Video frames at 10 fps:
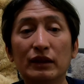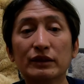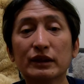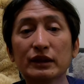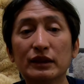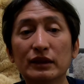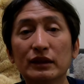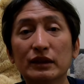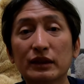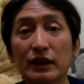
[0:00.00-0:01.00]
然后这个
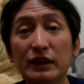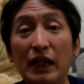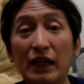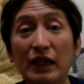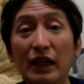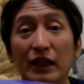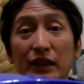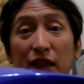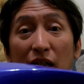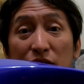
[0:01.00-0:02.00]
可以打开
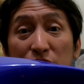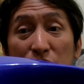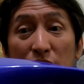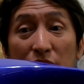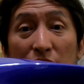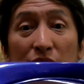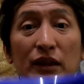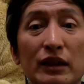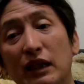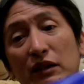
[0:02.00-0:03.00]
倒水，
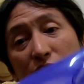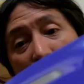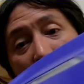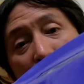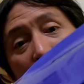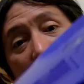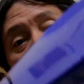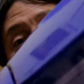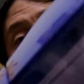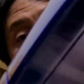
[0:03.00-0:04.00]
倒水的时
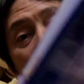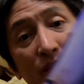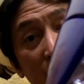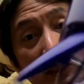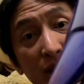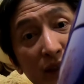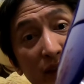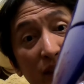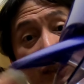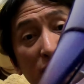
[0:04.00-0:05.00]
候
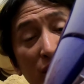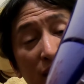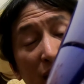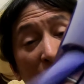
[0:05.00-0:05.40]
这个会